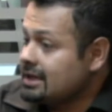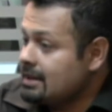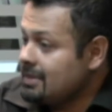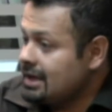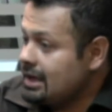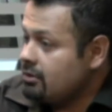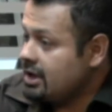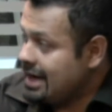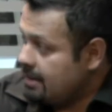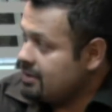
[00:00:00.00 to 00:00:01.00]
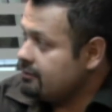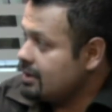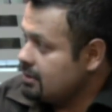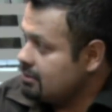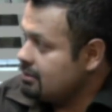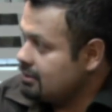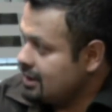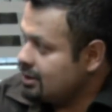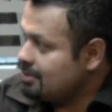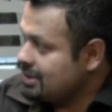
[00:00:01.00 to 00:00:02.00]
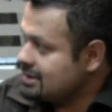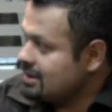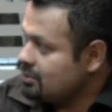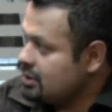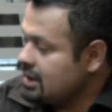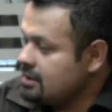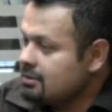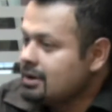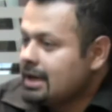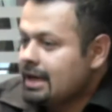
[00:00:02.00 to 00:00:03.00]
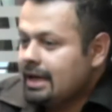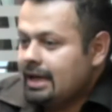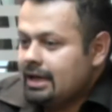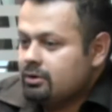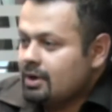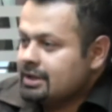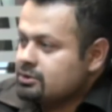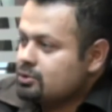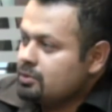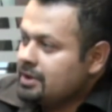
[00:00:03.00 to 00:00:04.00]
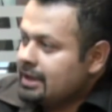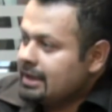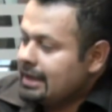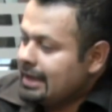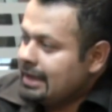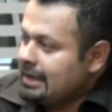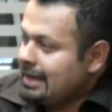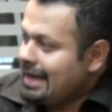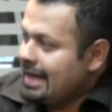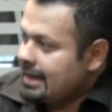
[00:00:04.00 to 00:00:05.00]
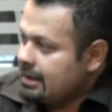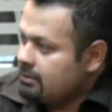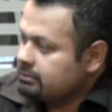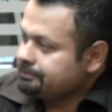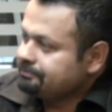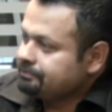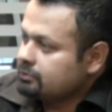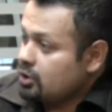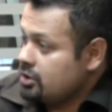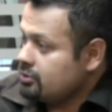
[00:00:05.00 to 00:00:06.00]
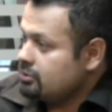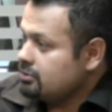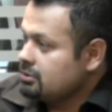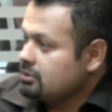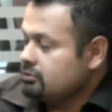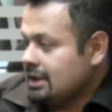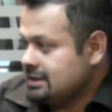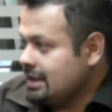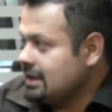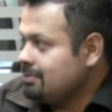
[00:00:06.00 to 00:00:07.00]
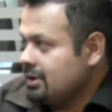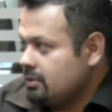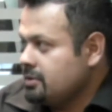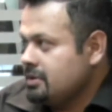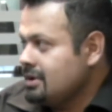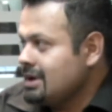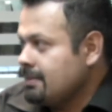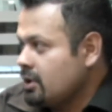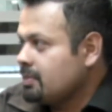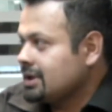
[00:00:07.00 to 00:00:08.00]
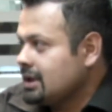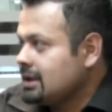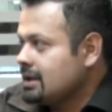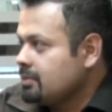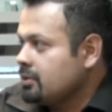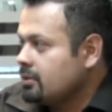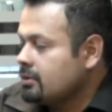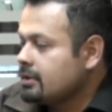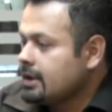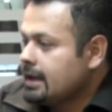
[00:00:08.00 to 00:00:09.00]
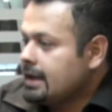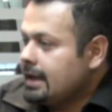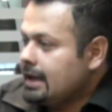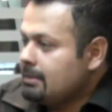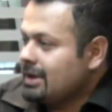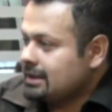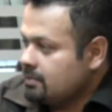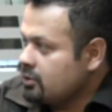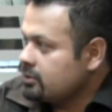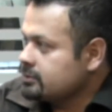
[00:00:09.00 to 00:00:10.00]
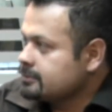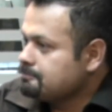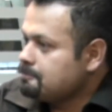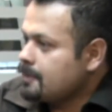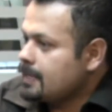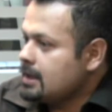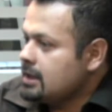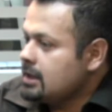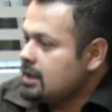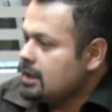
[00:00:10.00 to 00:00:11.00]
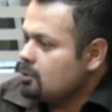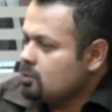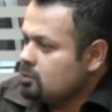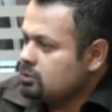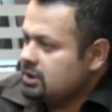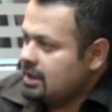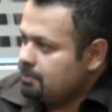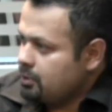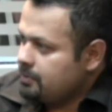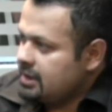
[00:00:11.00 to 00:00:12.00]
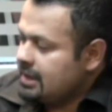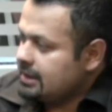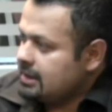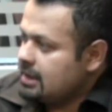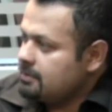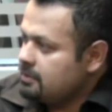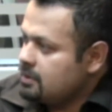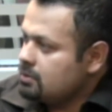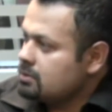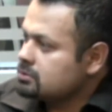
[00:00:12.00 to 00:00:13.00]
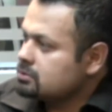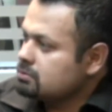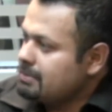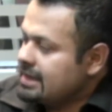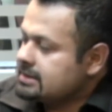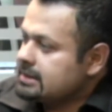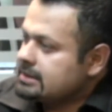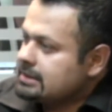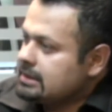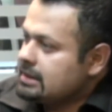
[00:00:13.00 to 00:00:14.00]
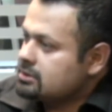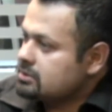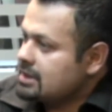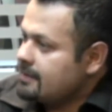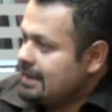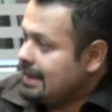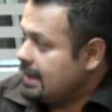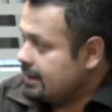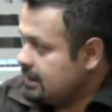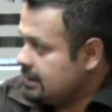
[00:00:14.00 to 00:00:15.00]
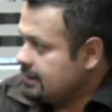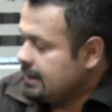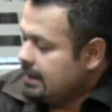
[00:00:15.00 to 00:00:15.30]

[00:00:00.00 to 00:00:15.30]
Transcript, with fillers: y también el origami fue algo con lo que yo empecé muy niño. Eh, yo aquí estuve en Laredo, porque yo nací aquí, pero viví la mayor parte del tiempo en Matamoros. Y un tiempo vine aquí a vivir unos meses y estaba en el jardín